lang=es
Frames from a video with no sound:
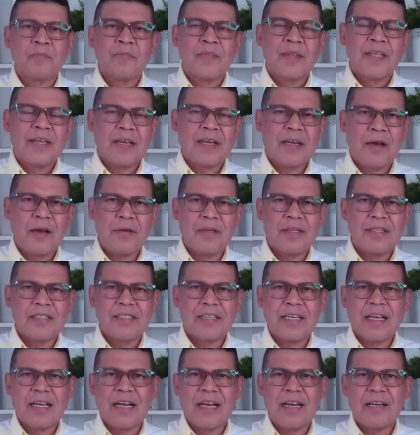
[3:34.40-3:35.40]
Que acaba de
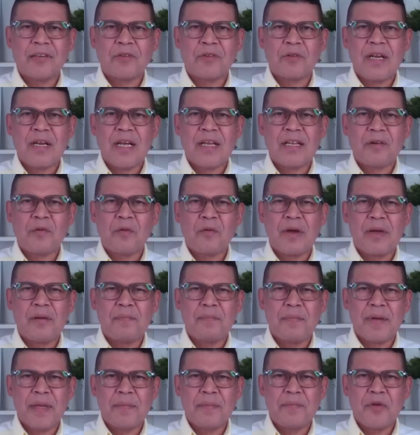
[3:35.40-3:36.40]
ser galardonada con
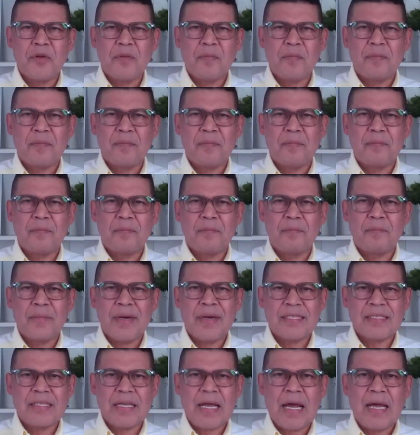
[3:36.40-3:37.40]
el premio
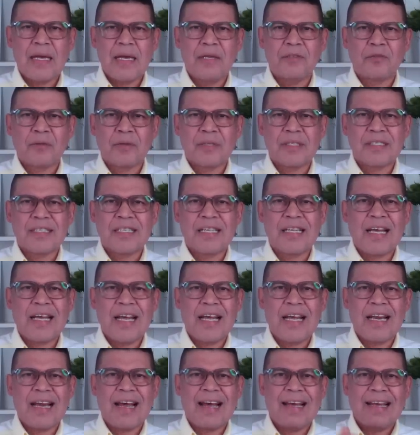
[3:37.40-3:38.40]
más alto que se
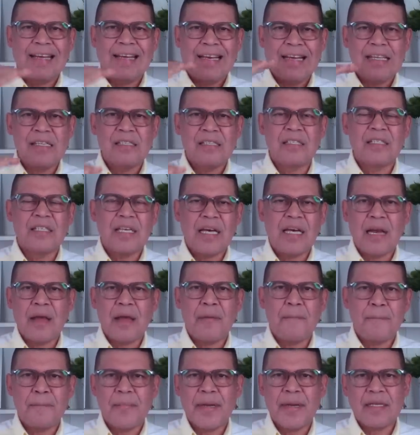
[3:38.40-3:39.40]
da a la gerencia, a la
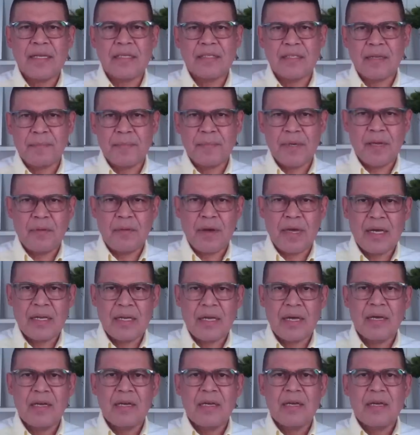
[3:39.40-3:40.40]
empresa
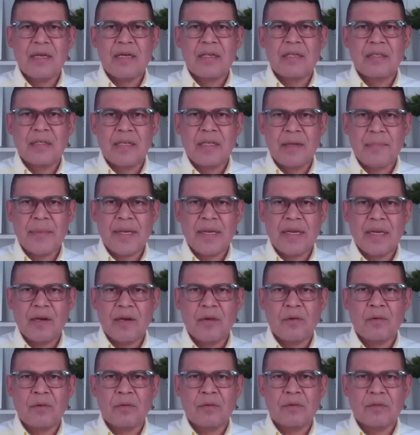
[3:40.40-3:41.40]
privada de
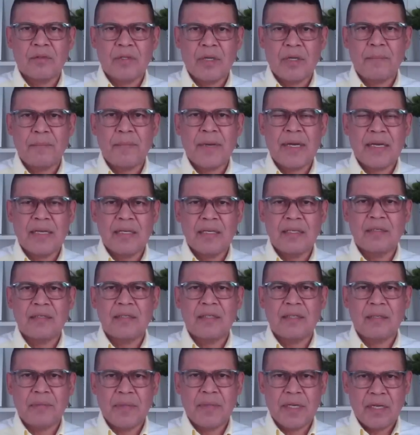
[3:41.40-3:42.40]
manejo
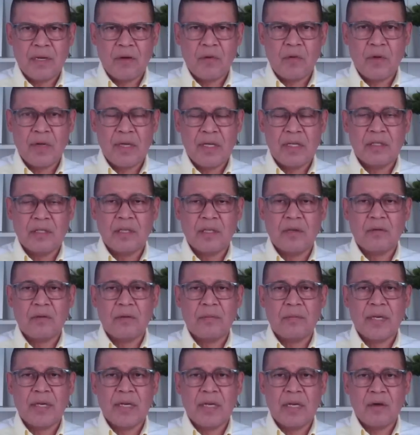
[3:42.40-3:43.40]
transparente, de manejo ético,
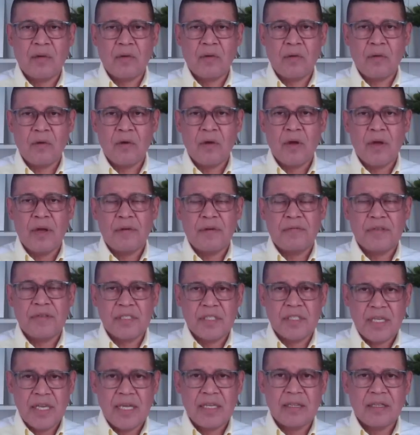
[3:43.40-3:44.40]
de manejo
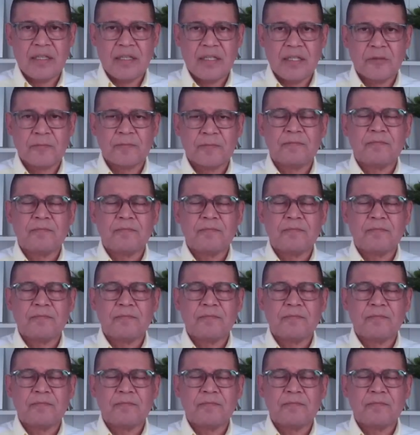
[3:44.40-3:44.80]
eficiente.